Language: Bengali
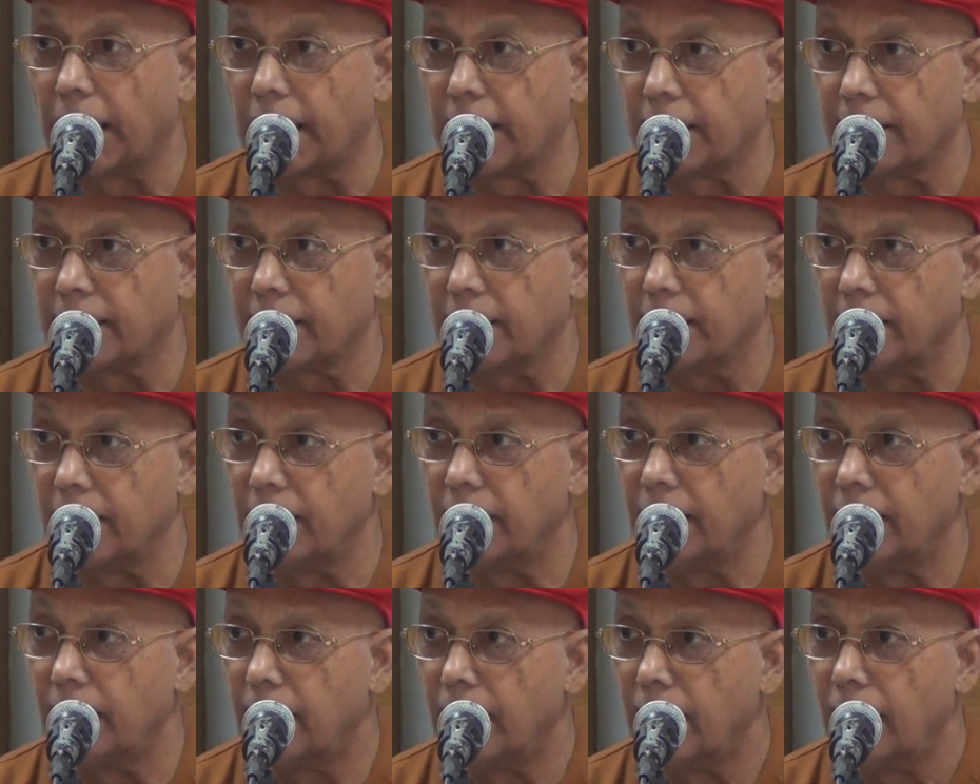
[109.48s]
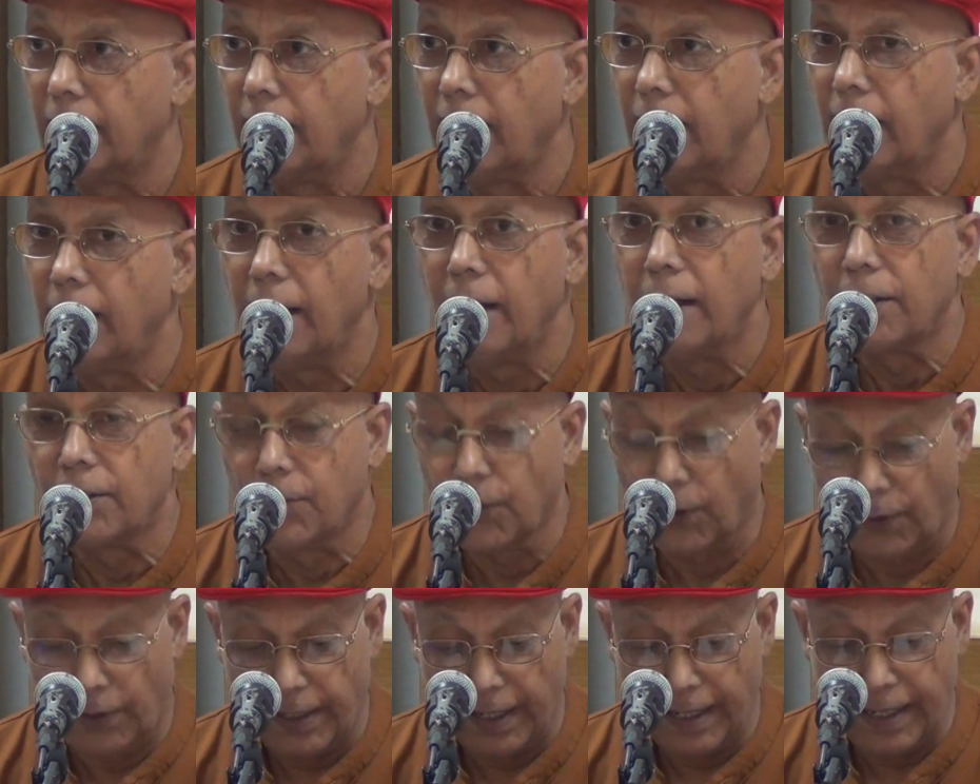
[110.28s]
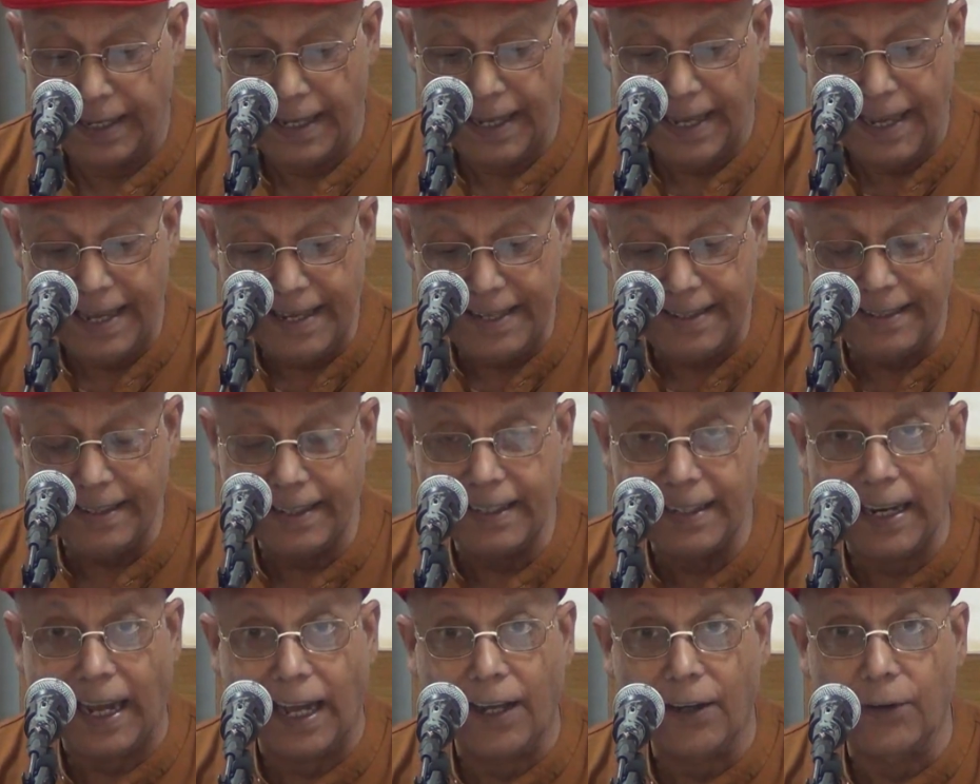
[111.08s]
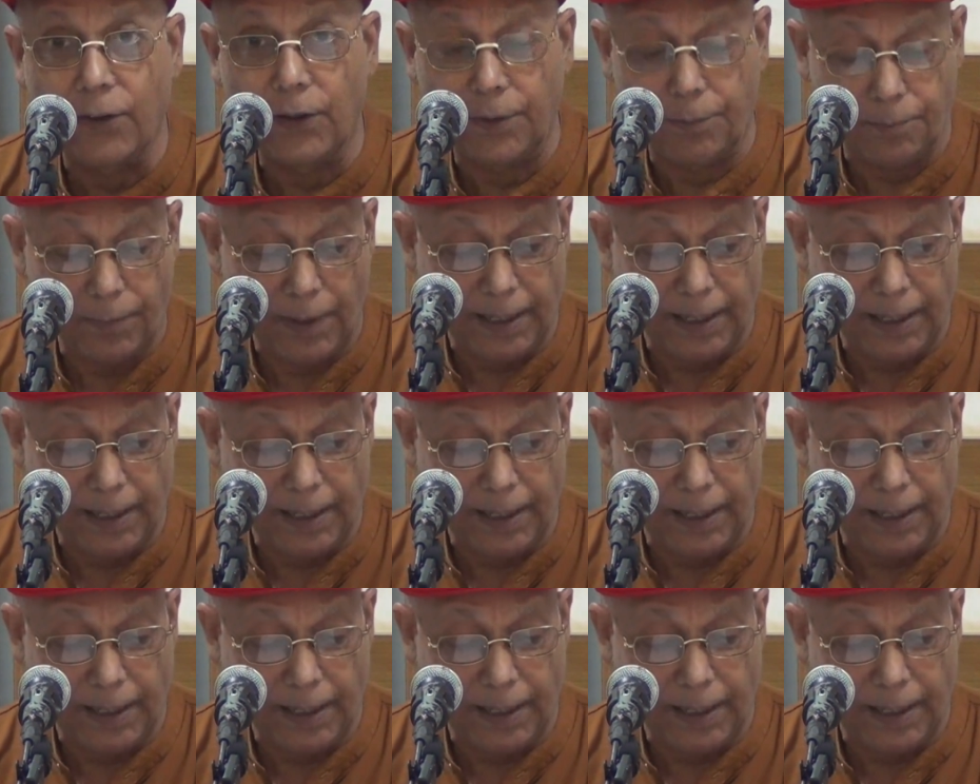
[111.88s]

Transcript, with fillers: খেটেছে এই যে নাগরিক